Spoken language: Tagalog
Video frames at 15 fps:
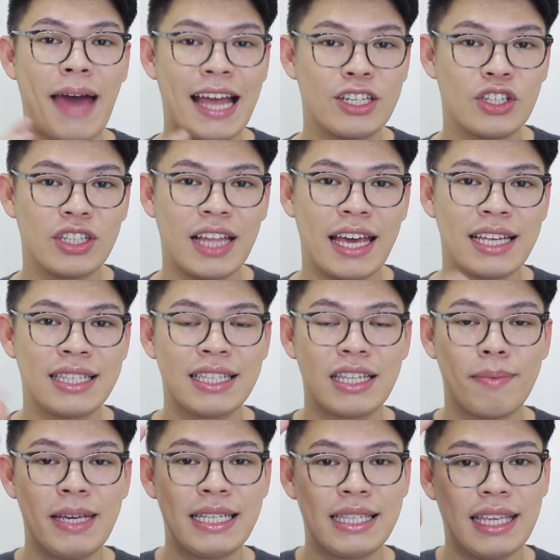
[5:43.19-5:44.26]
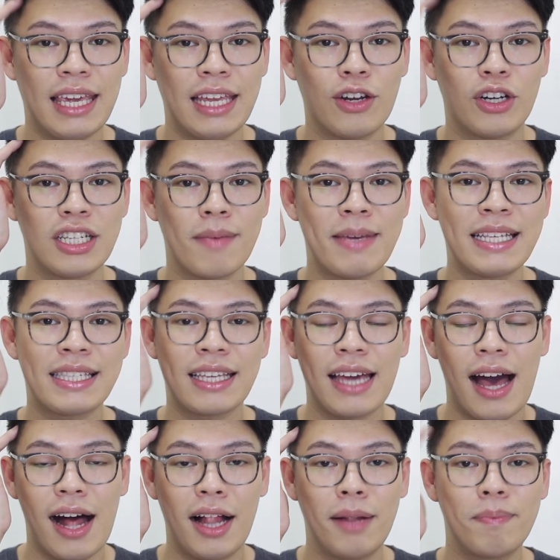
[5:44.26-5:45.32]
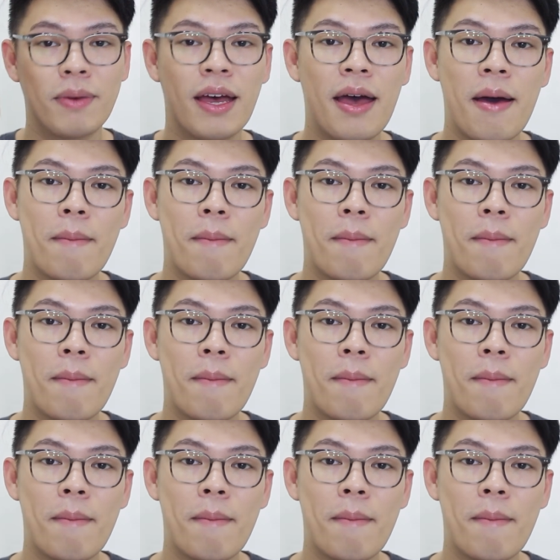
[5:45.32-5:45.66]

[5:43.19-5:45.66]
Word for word: patch test sa may skin or sa may scalp